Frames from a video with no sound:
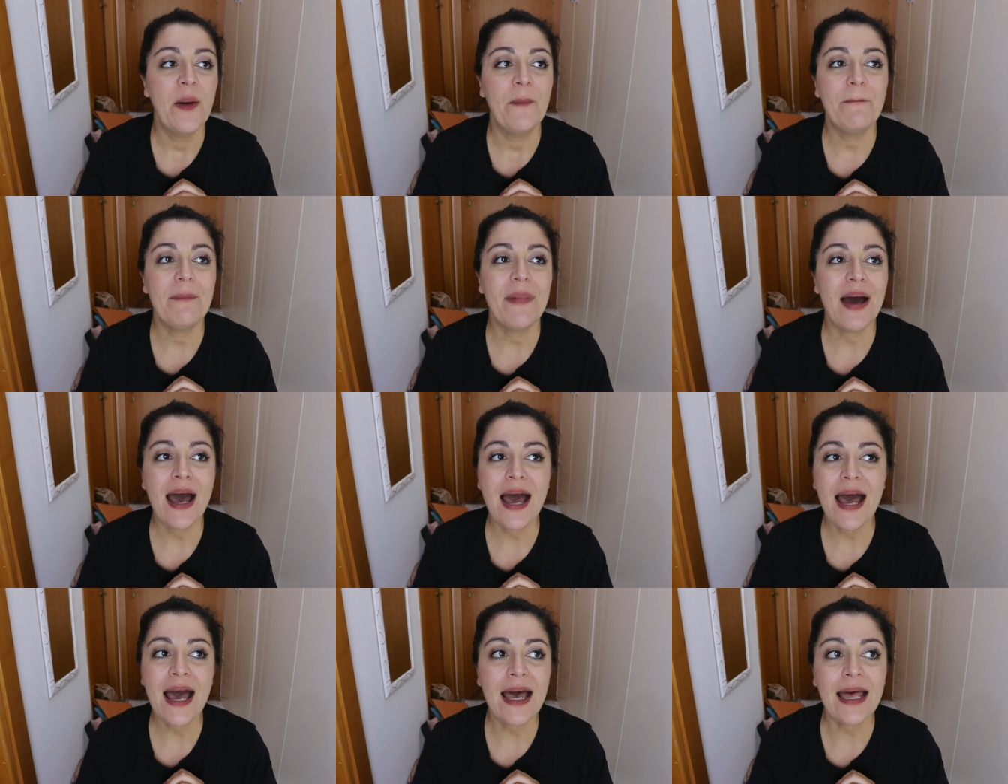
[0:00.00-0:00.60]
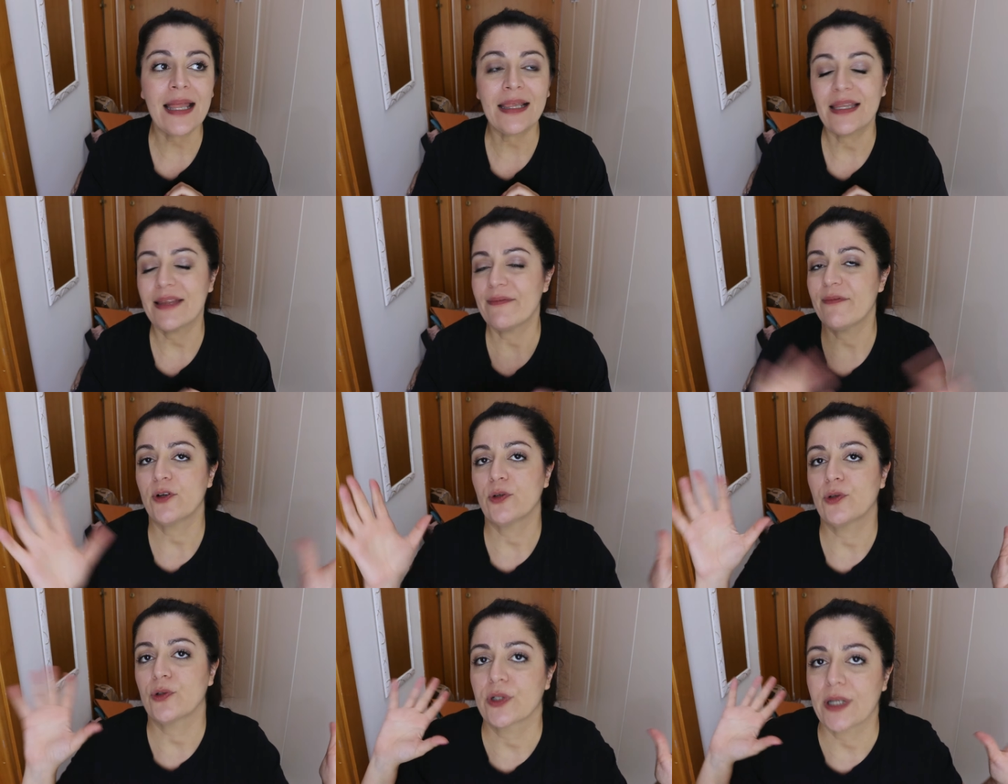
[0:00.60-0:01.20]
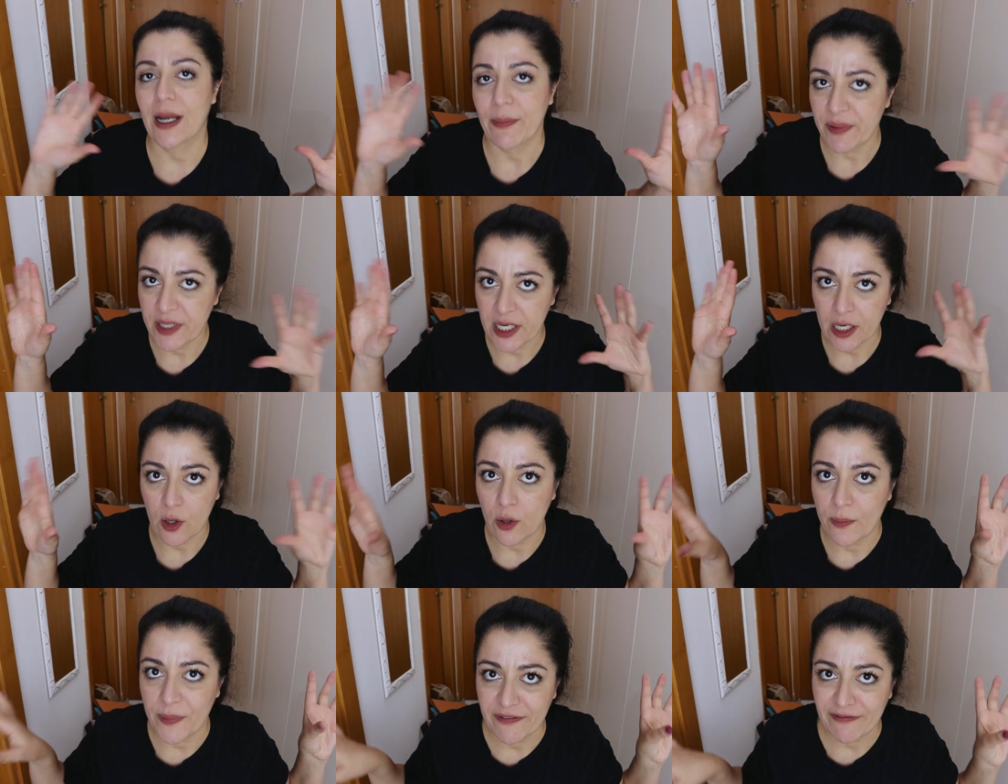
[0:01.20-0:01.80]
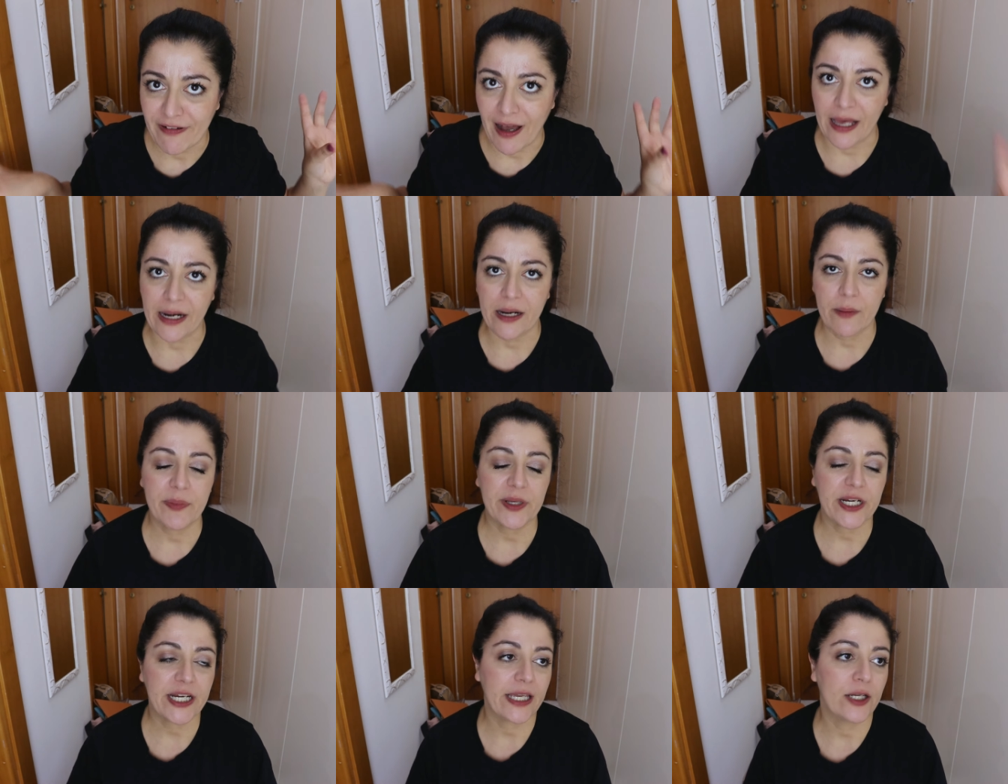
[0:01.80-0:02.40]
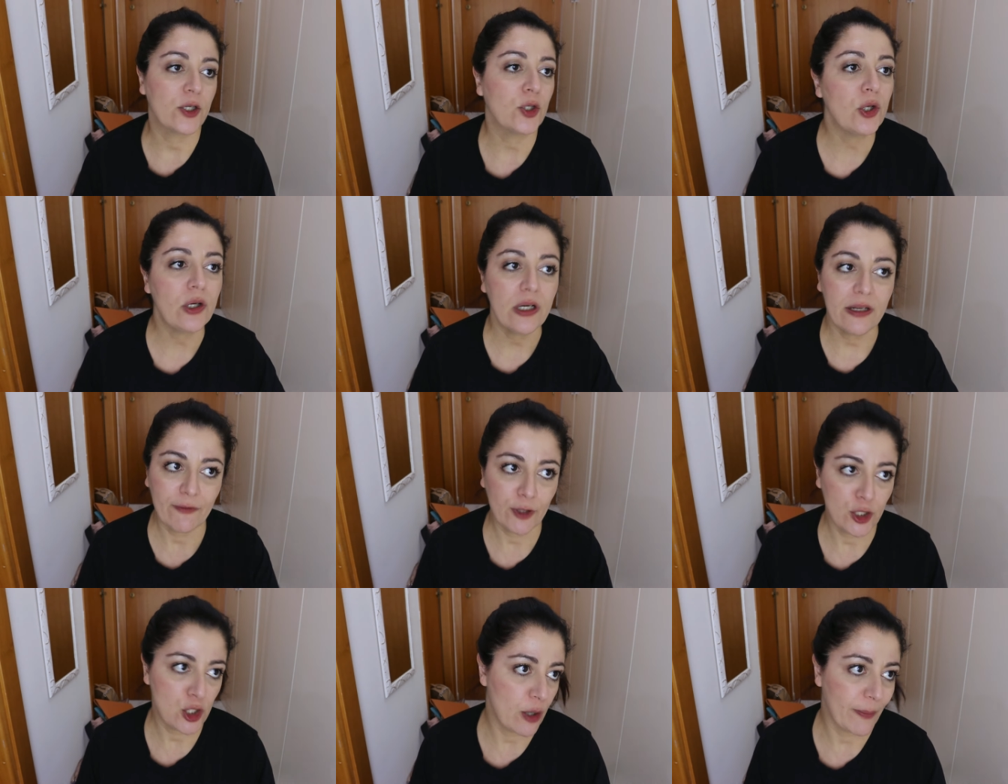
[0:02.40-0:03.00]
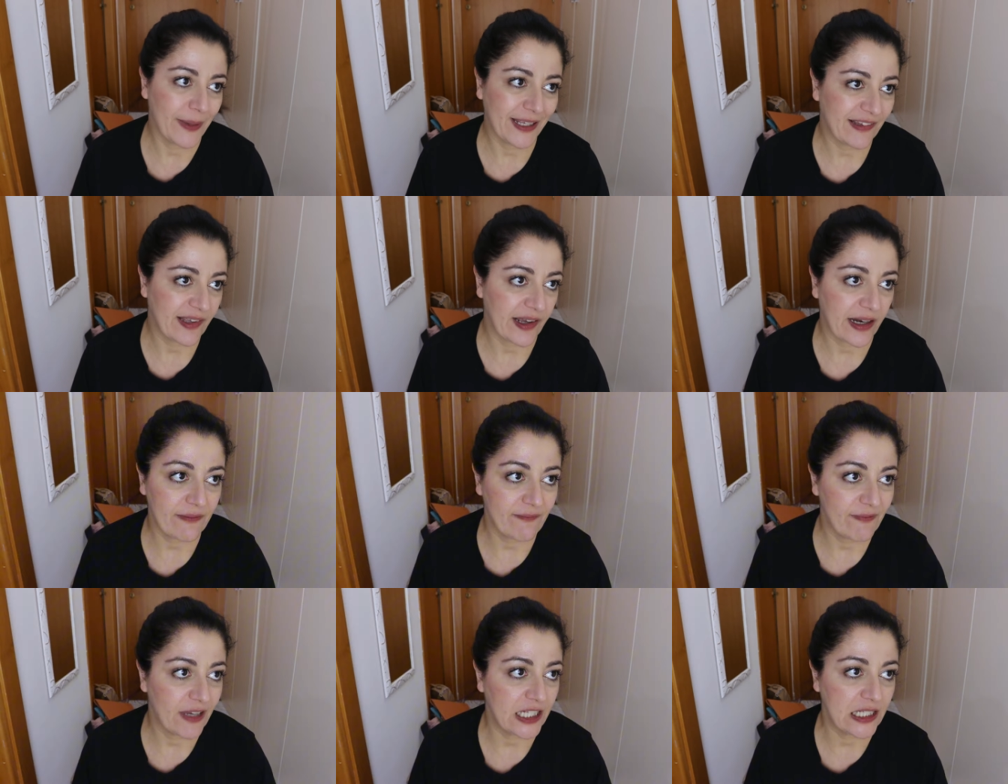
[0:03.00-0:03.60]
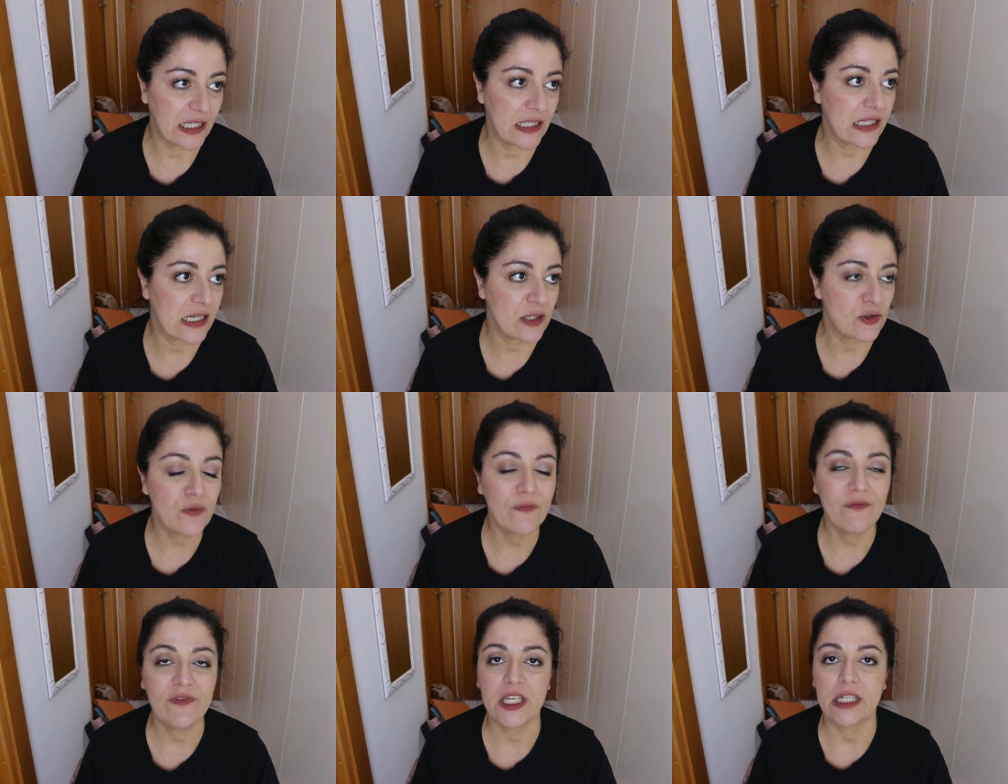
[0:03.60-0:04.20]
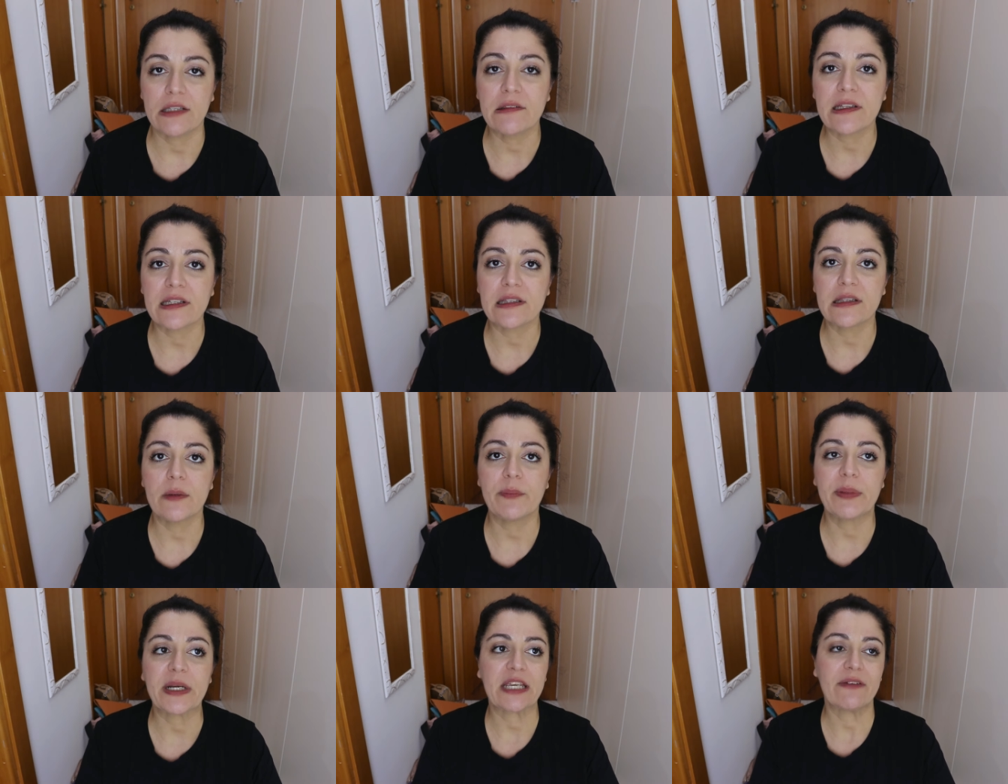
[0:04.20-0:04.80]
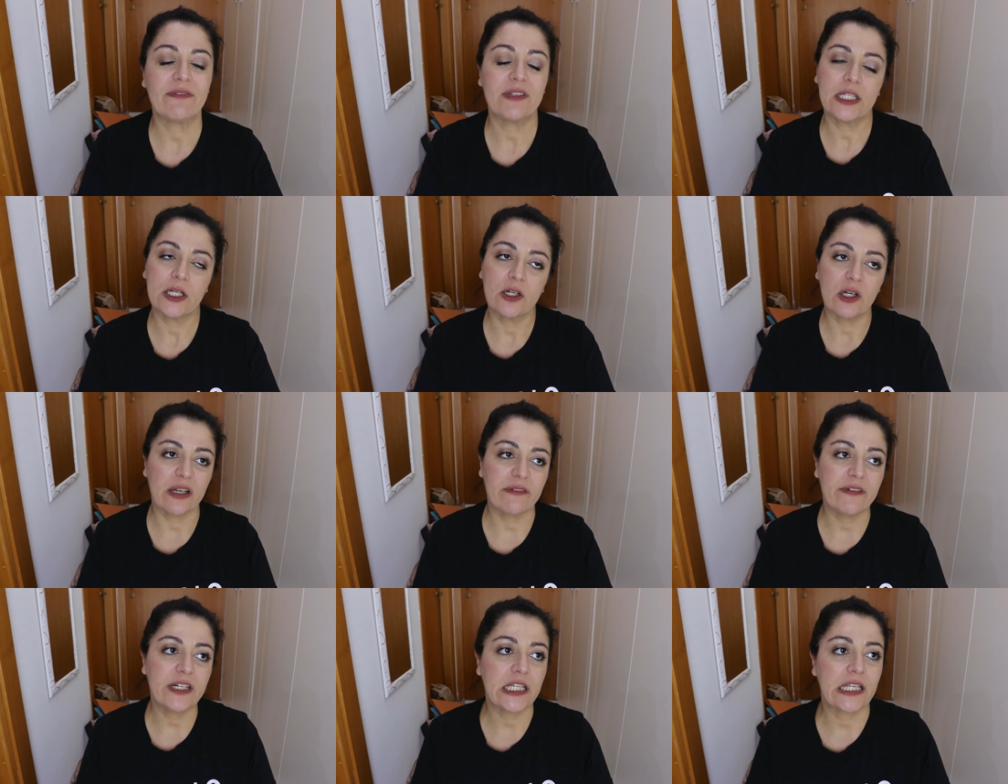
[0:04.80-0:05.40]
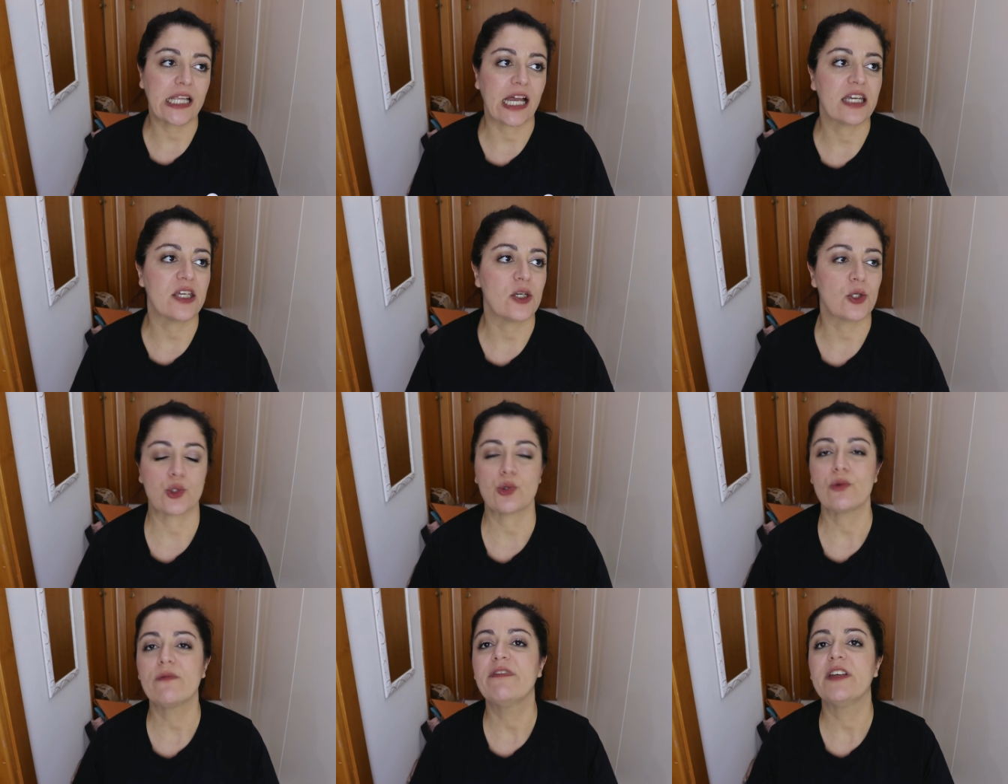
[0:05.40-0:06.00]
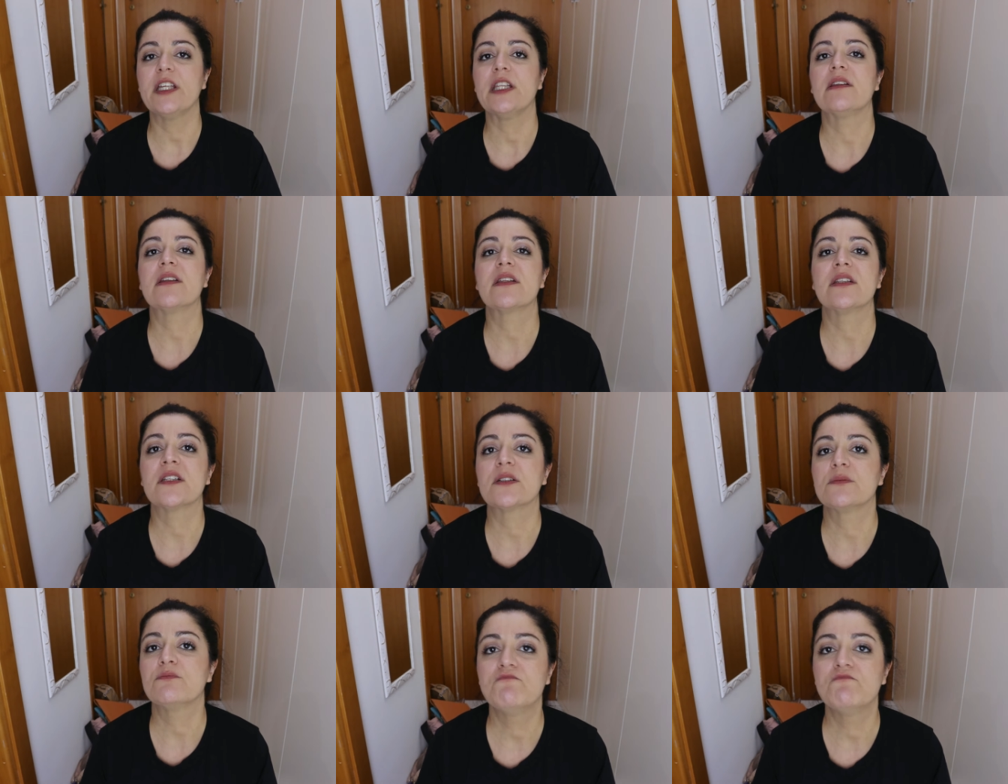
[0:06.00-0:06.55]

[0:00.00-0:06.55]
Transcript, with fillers: ma devo capire come fare perché non le voglio mettere in vendita su Vinted perché vi dico la verità io su Vinted